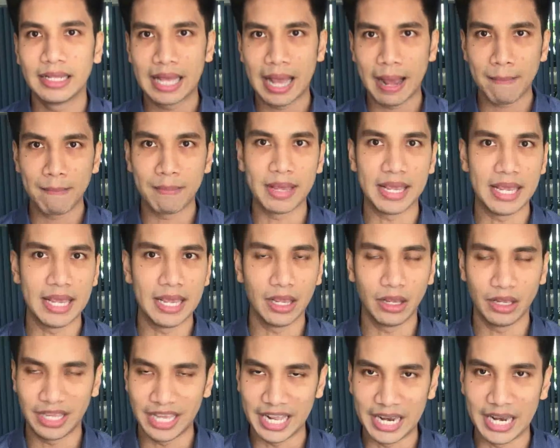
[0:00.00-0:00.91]
ถ้ามี
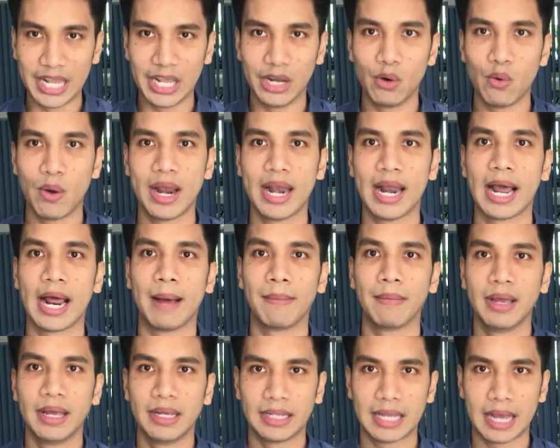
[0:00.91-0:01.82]
ยินดีด้วยนะค
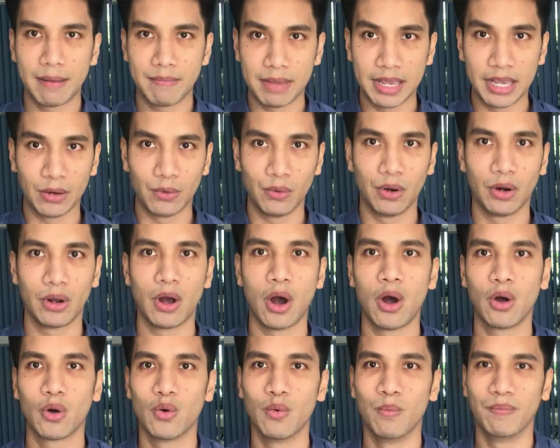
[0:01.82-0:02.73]
รับถ้ามีคุณ
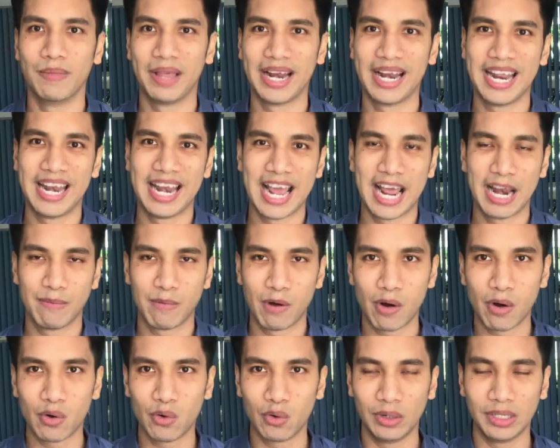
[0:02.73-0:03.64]
เกาะกลุ่มนั้นให้แน่นเพ
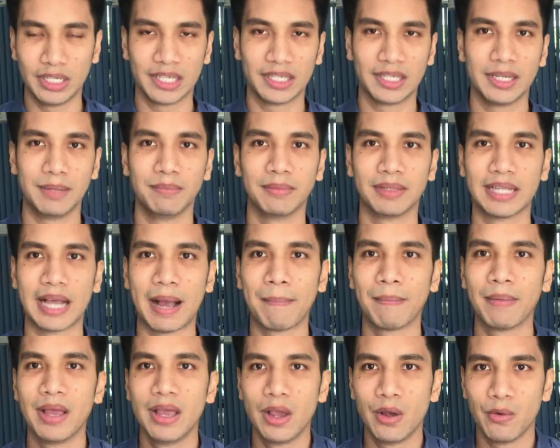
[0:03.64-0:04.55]
ราะว่าคุณจะซึมซับ